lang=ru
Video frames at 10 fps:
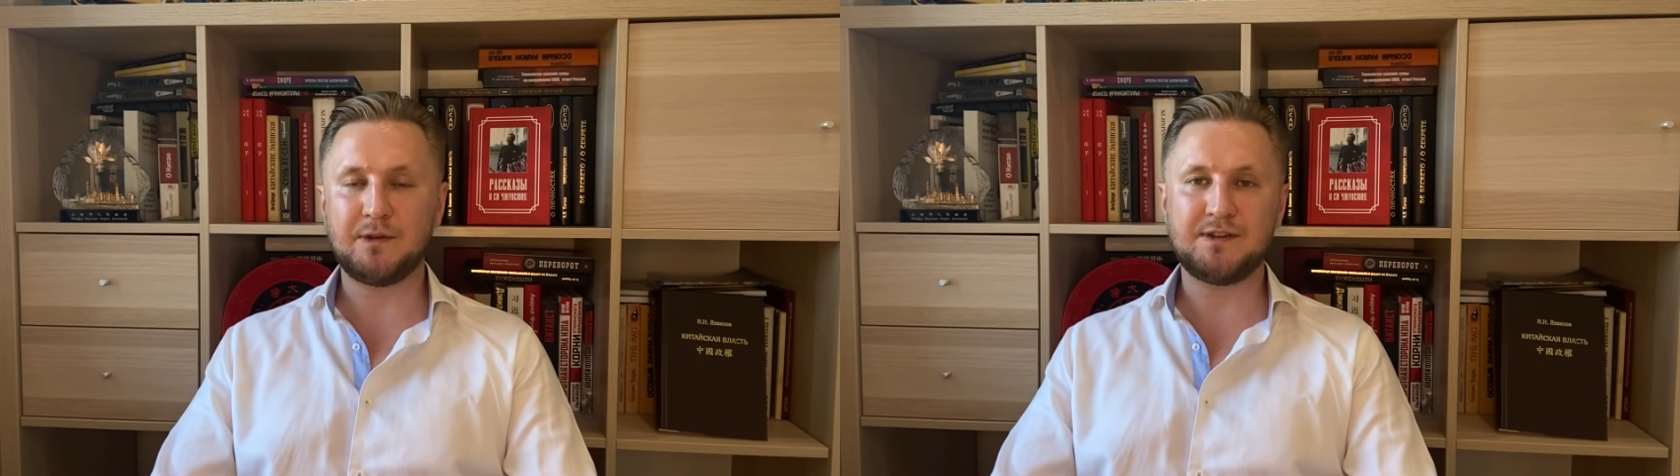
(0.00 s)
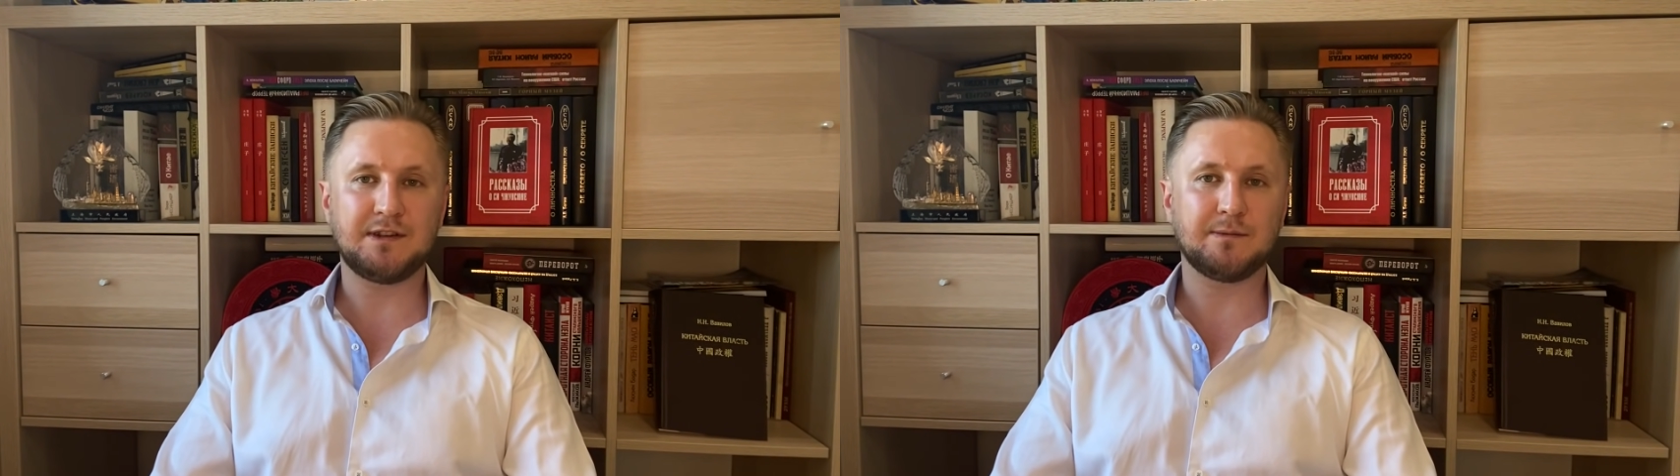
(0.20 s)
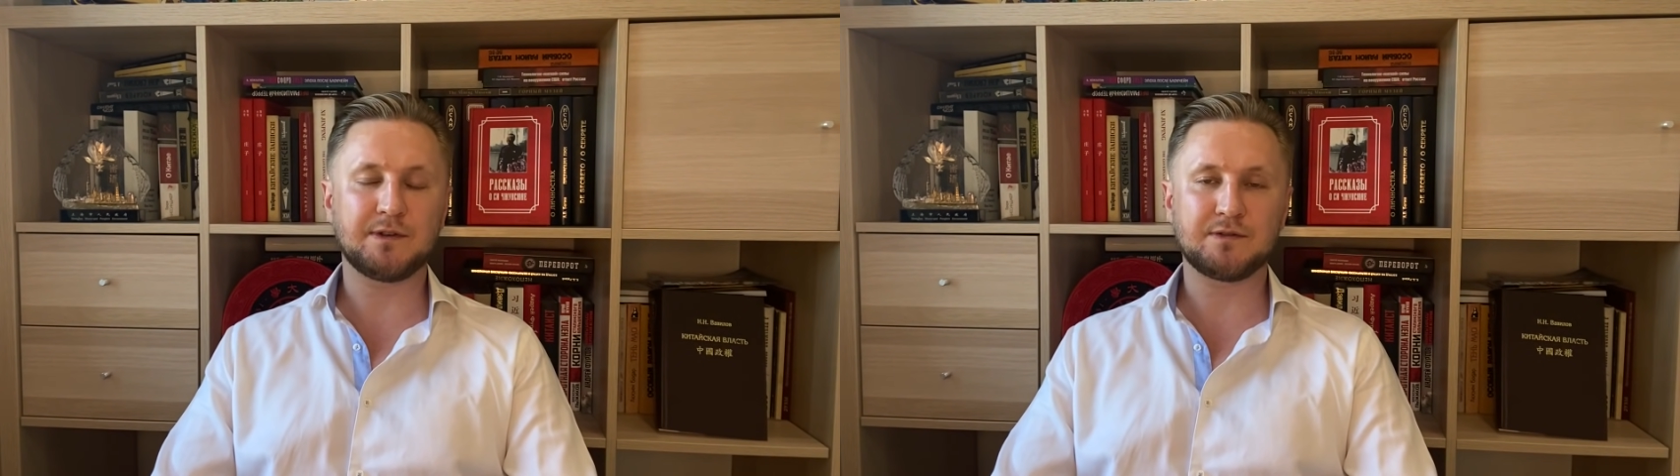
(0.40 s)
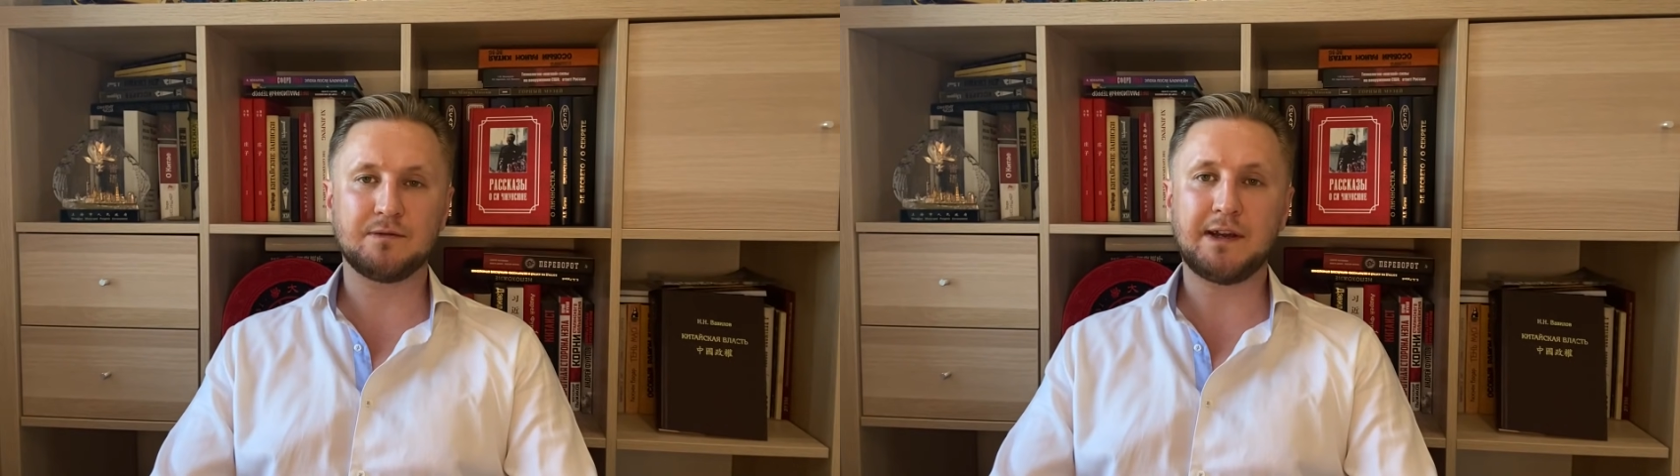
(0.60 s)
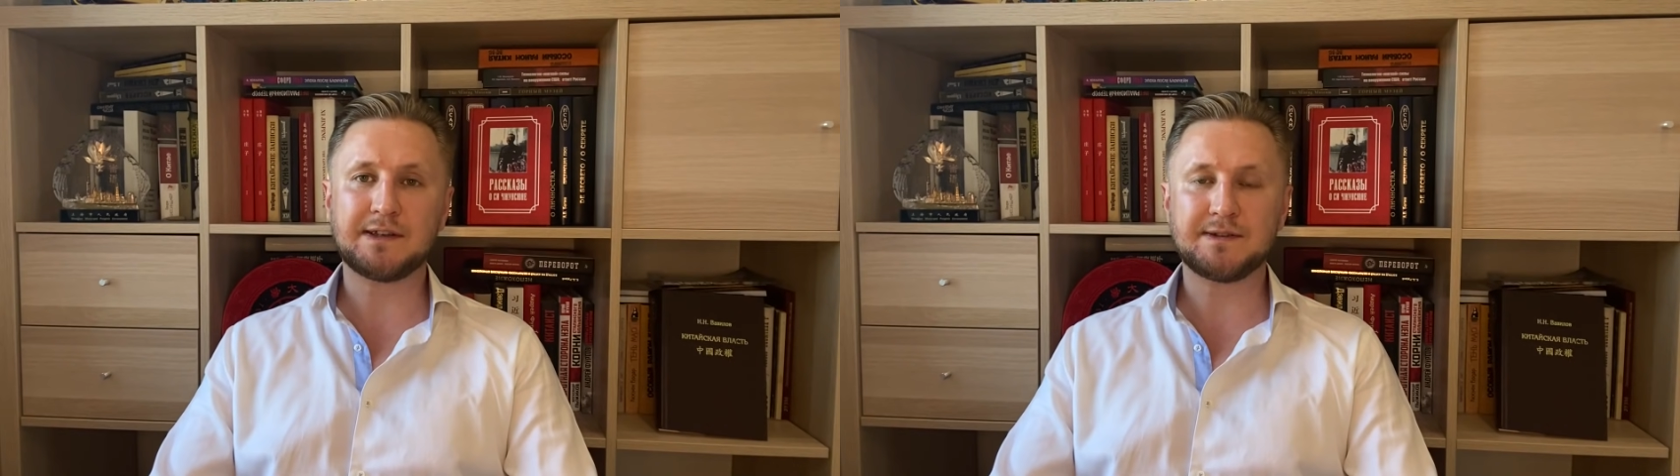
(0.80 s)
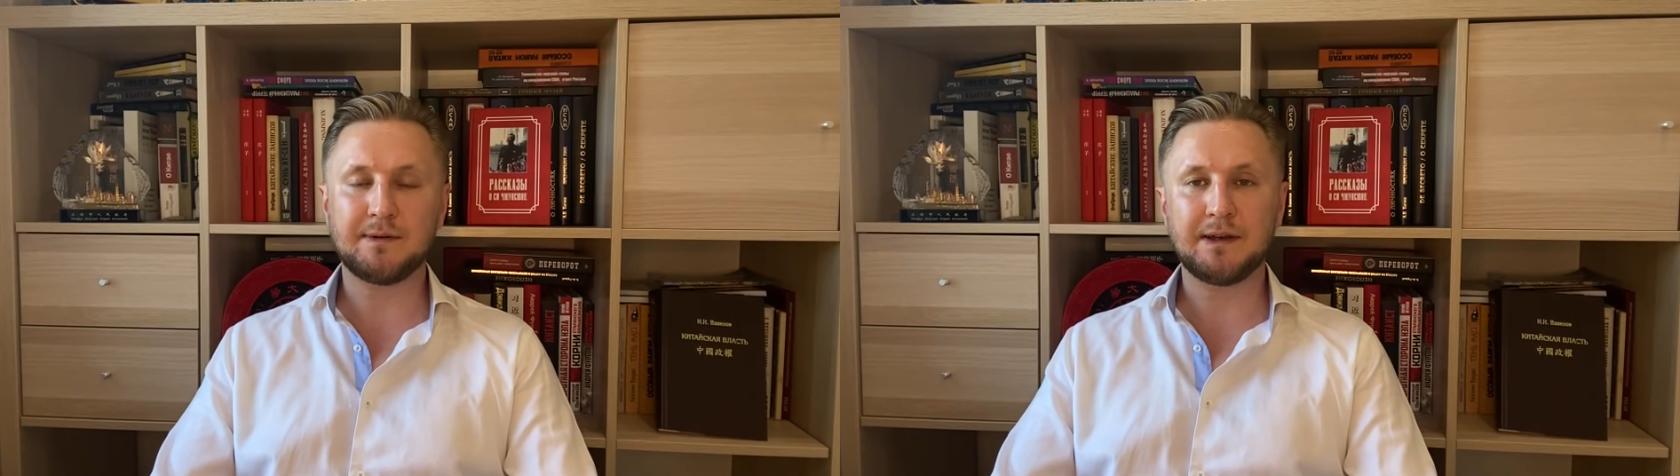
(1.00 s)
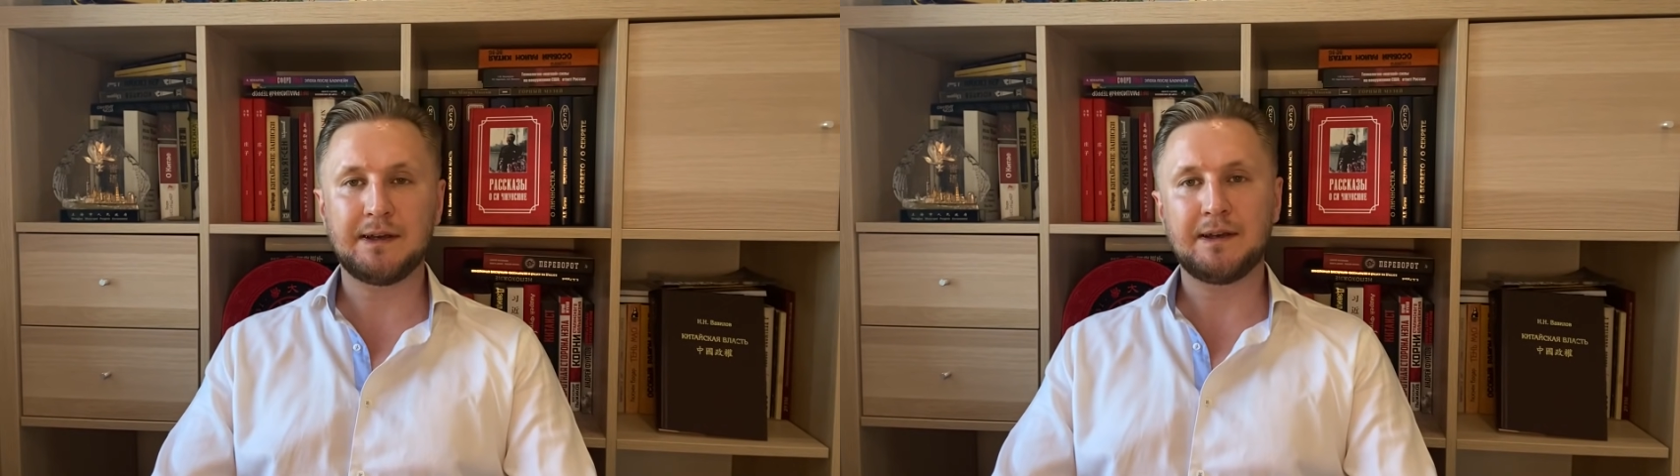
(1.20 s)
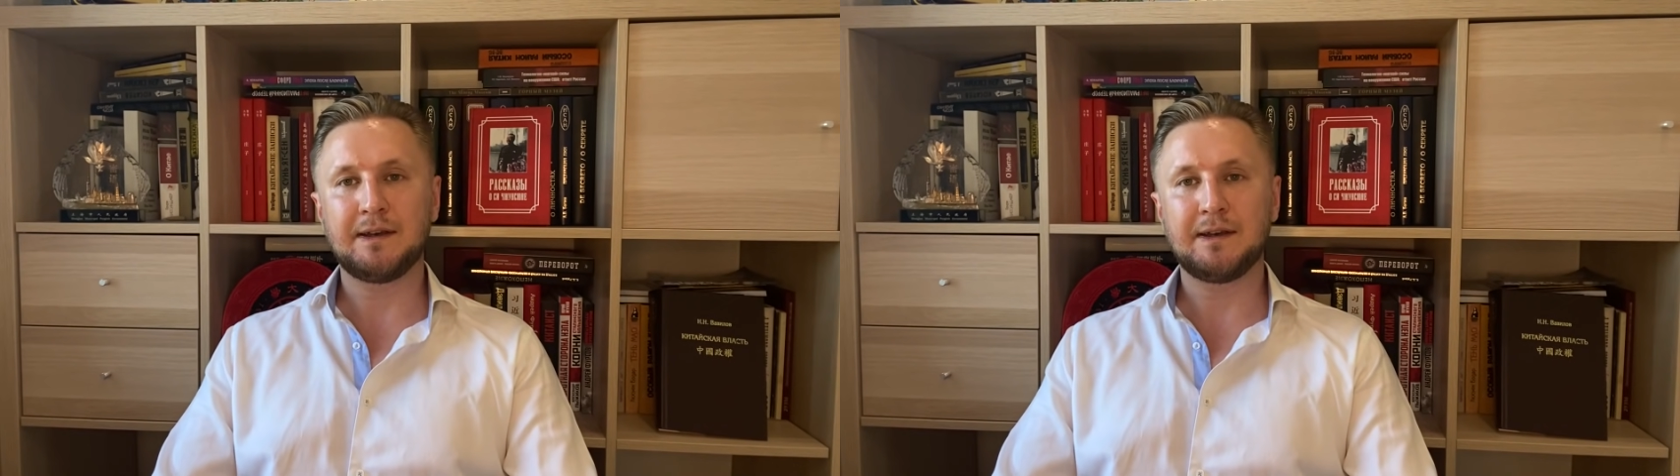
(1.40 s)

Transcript: едином государстве